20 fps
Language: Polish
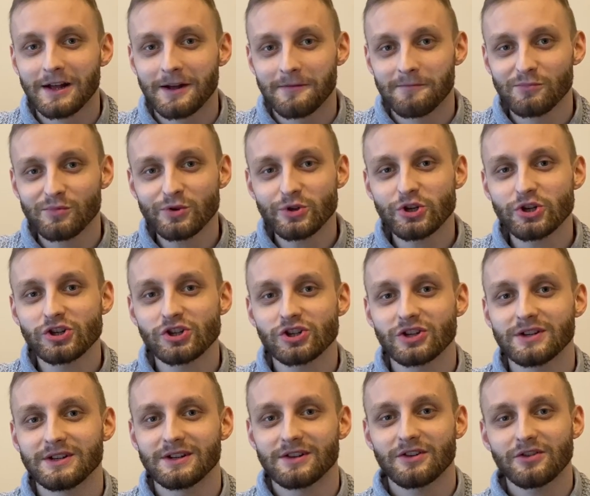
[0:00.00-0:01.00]
Musisz
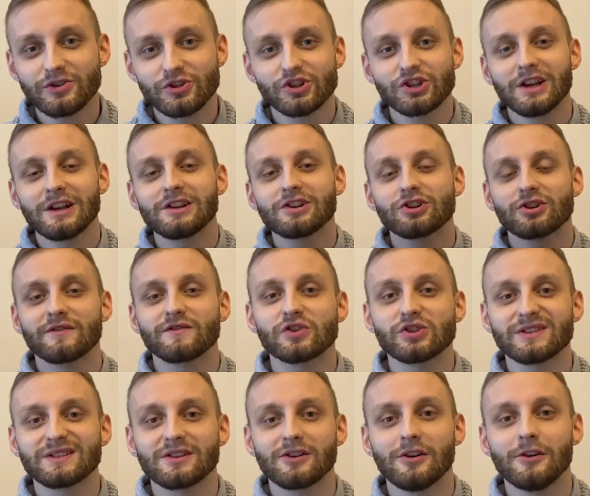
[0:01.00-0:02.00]
y, rozdzielić to
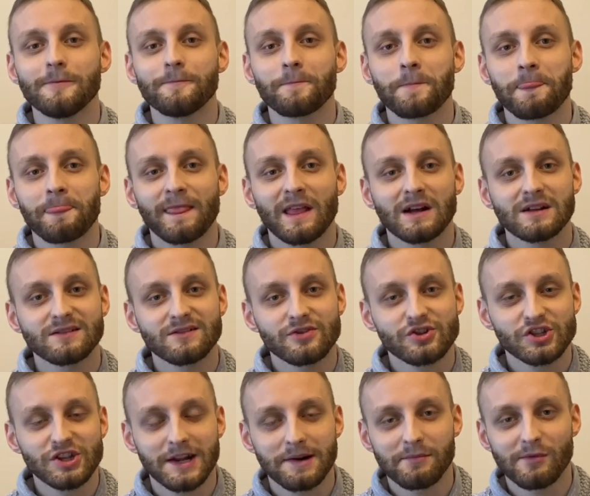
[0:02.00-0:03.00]
wszystko, coś
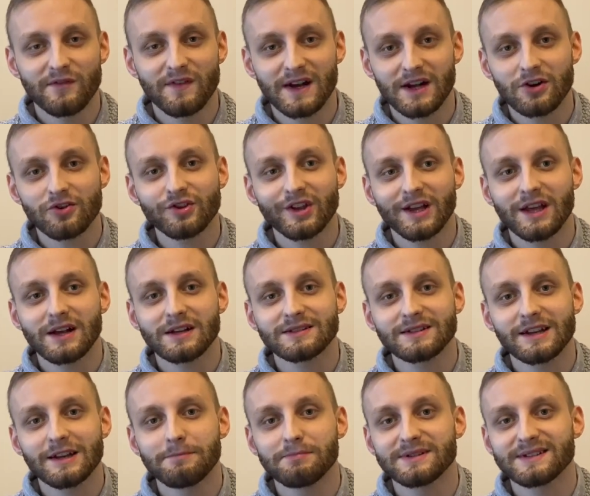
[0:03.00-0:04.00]
darmowego, tak jak
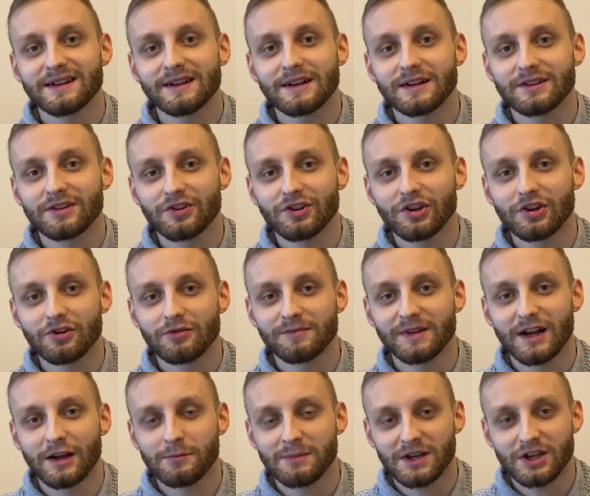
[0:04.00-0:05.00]
sklepy z elektroniką
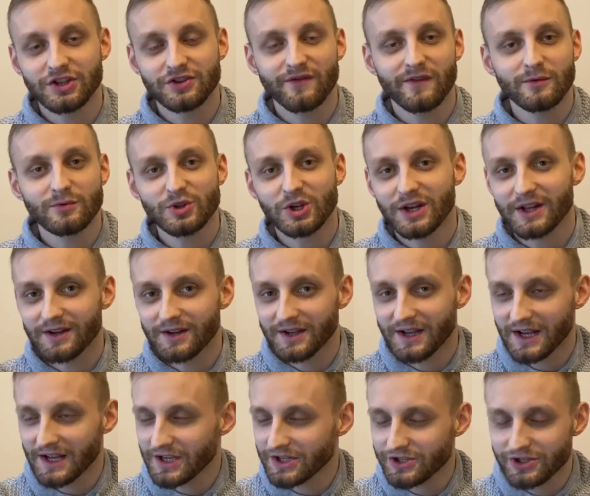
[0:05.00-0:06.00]
dają, jakieś vouchery,
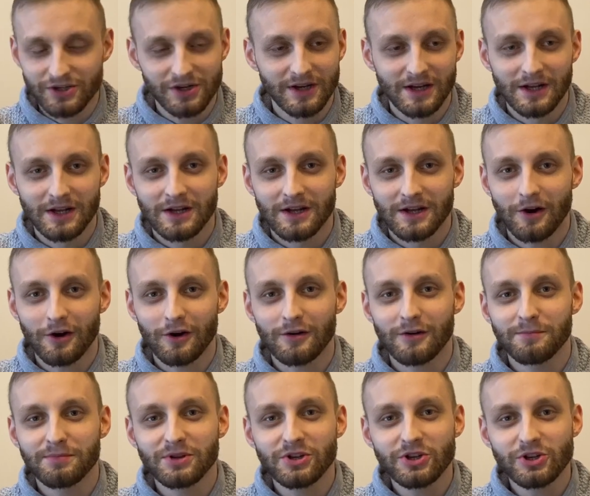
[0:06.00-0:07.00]
jakieś
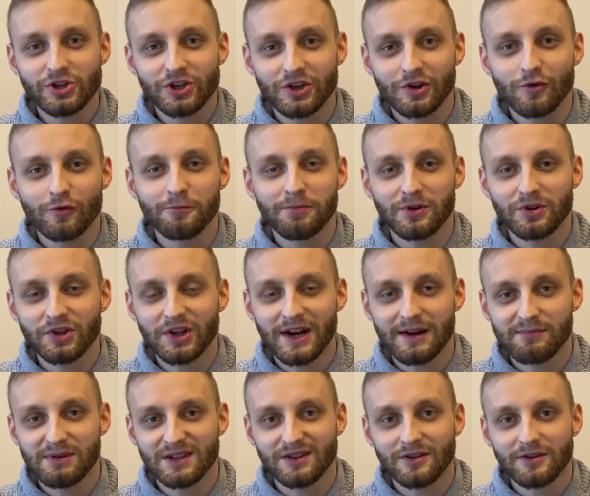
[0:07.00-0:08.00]
obniżki, kupony
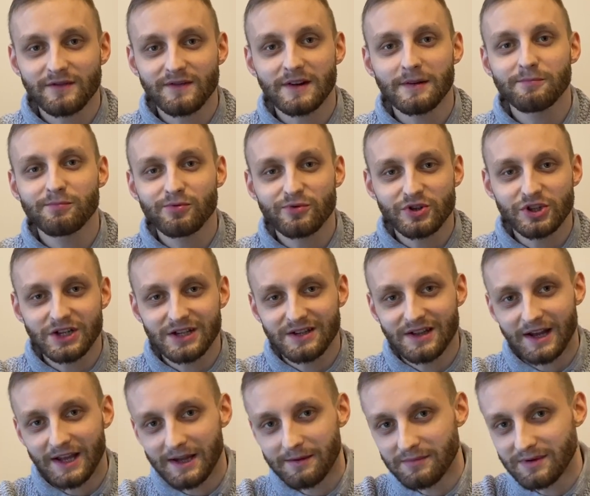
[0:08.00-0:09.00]
rabatowe, później
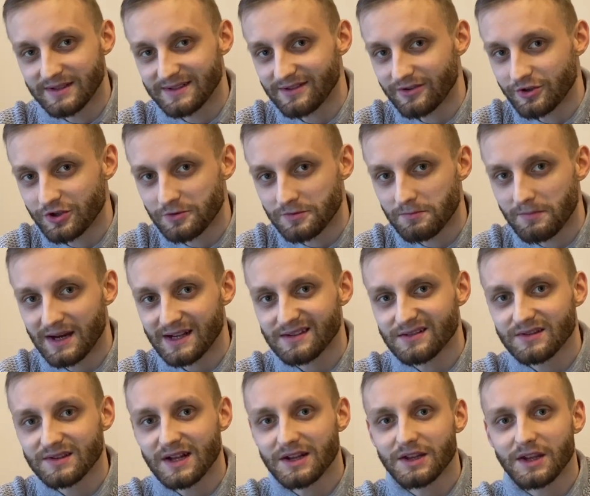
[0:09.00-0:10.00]
dajemy coś
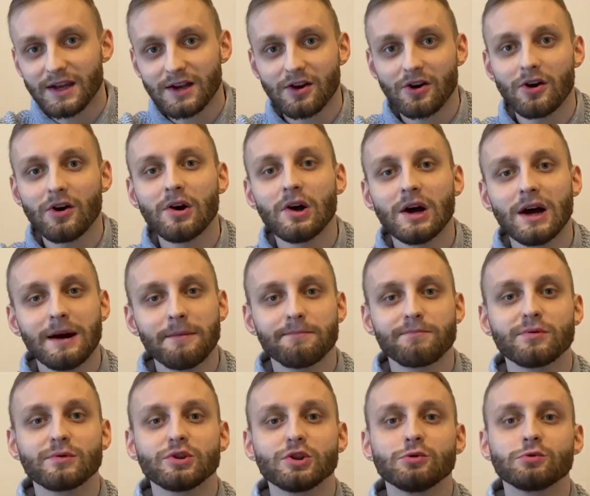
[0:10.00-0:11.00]
bardzo taniego, a
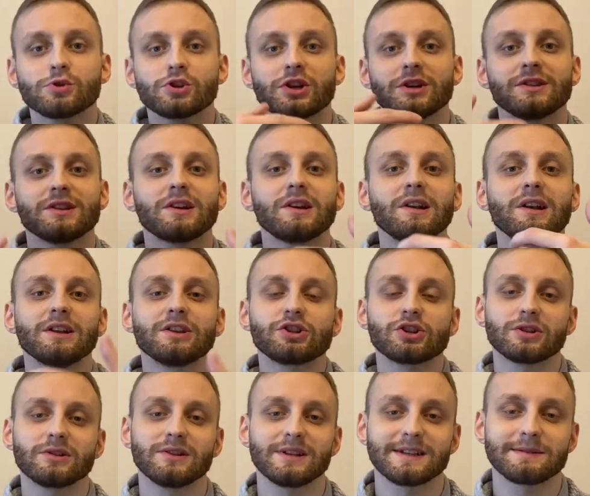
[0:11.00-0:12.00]
później już kiedy klient
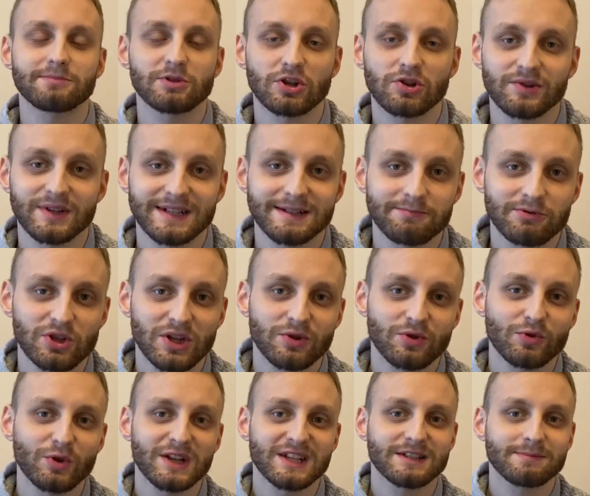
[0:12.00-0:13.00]
się do nas przekona,
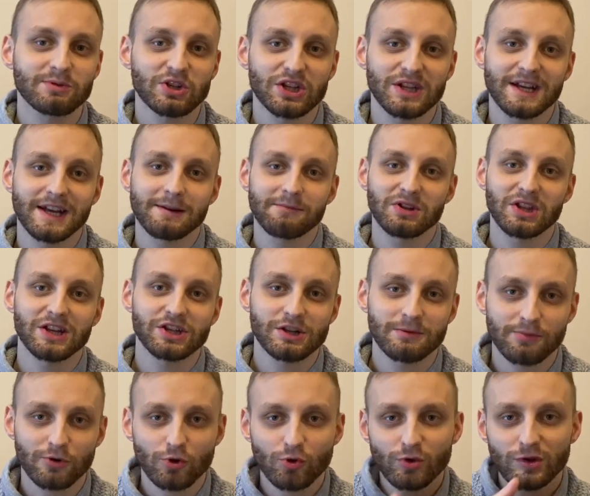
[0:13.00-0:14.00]
sprzedajemy nasze
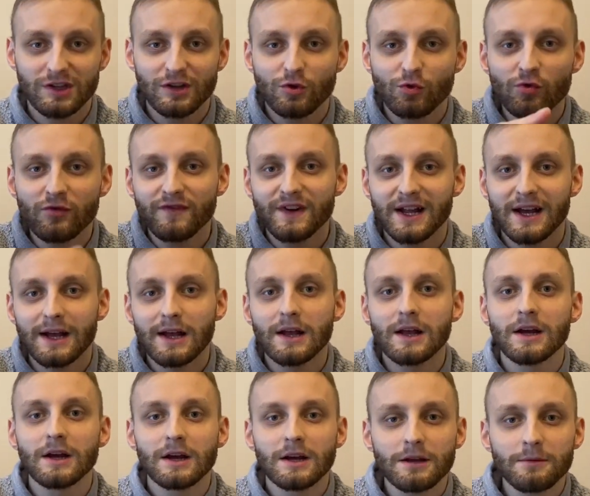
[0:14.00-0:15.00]
produkty główne
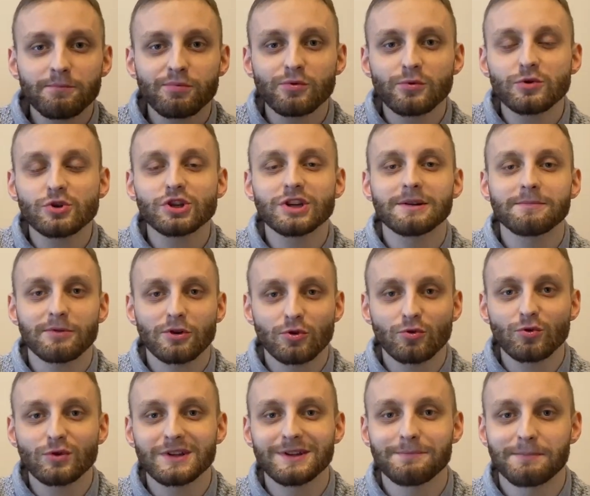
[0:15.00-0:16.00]
i później
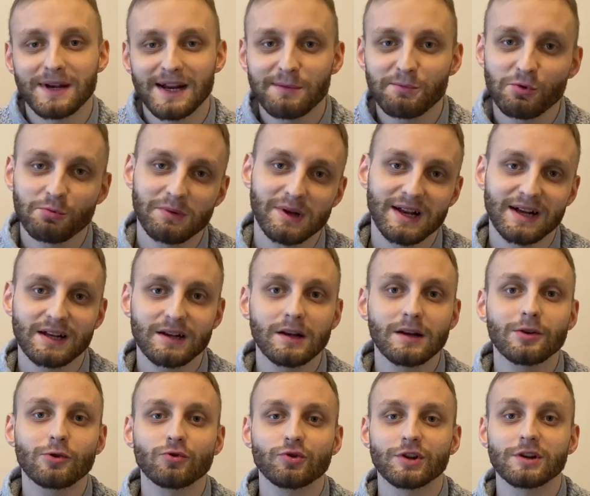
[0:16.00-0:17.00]
produkty premium dla
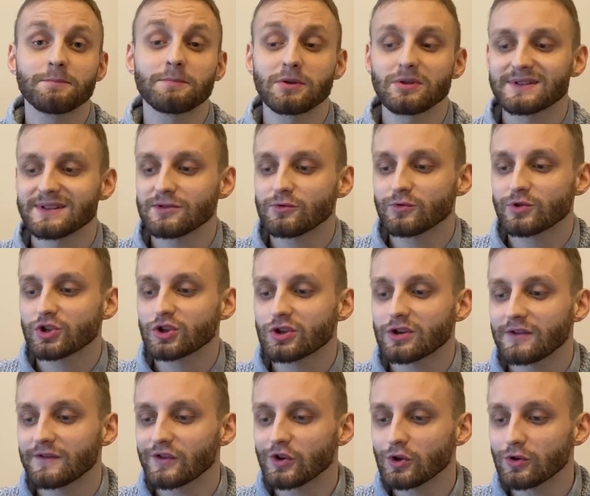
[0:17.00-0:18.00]
kilku tych procent
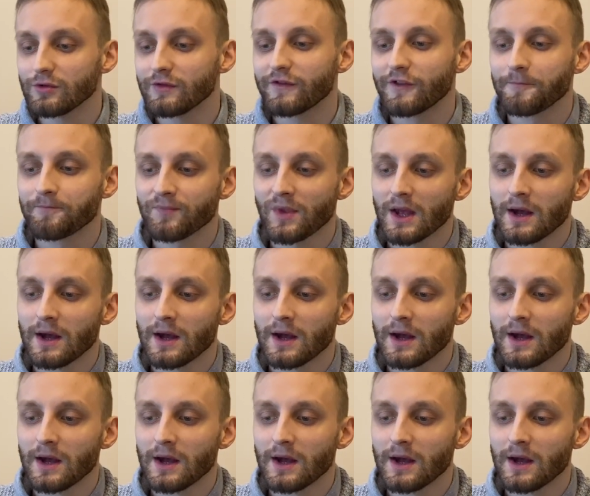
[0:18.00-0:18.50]
użytkowników.